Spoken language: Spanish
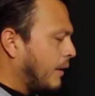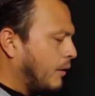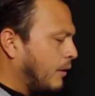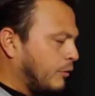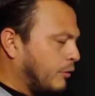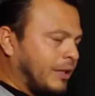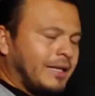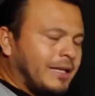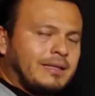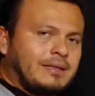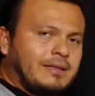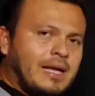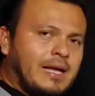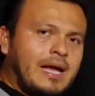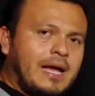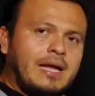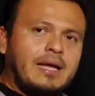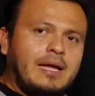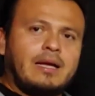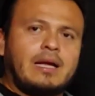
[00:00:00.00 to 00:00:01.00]
O sea, de
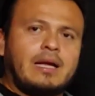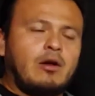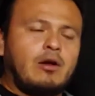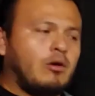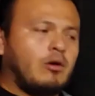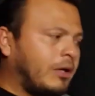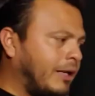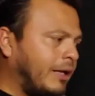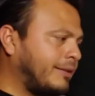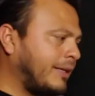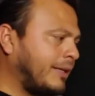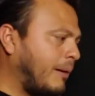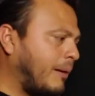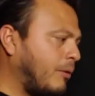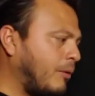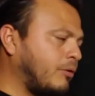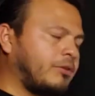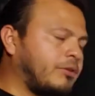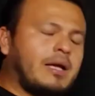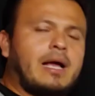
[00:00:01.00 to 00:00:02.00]
ahí que, que ese
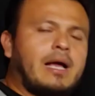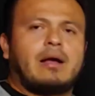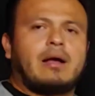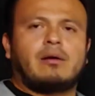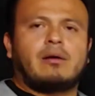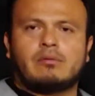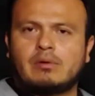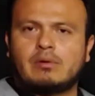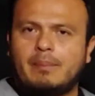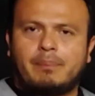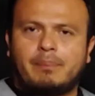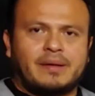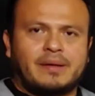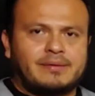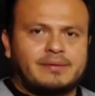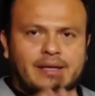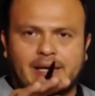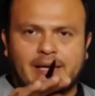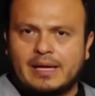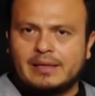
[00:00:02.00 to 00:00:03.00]
cabrón sea una
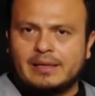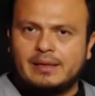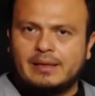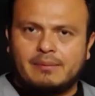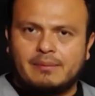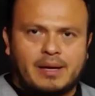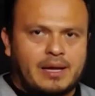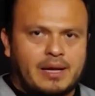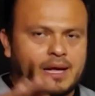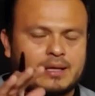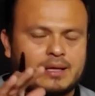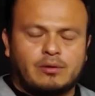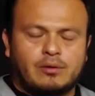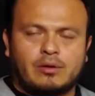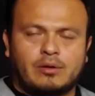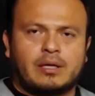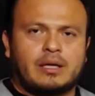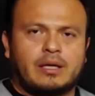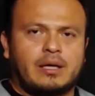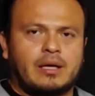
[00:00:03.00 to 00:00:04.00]
empresa que ande variando,
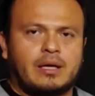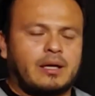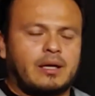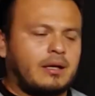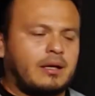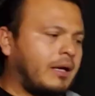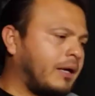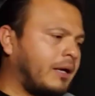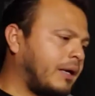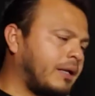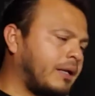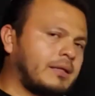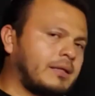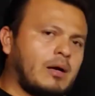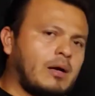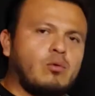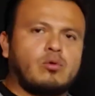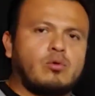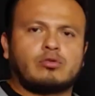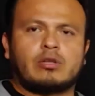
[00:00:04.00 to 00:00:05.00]
que, quita
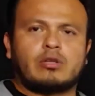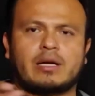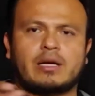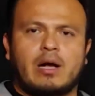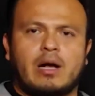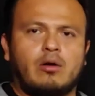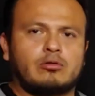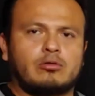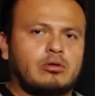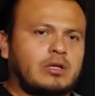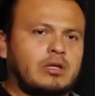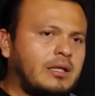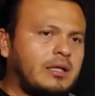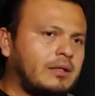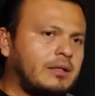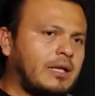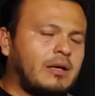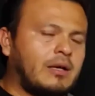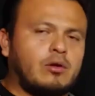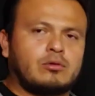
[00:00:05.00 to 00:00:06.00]
uno, saca otro,
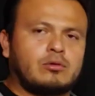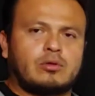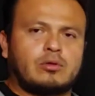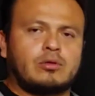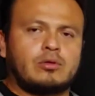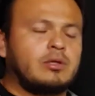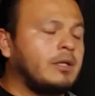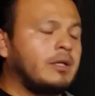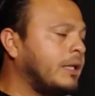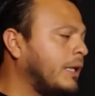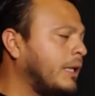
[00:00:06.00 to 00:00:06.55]
quita el otro,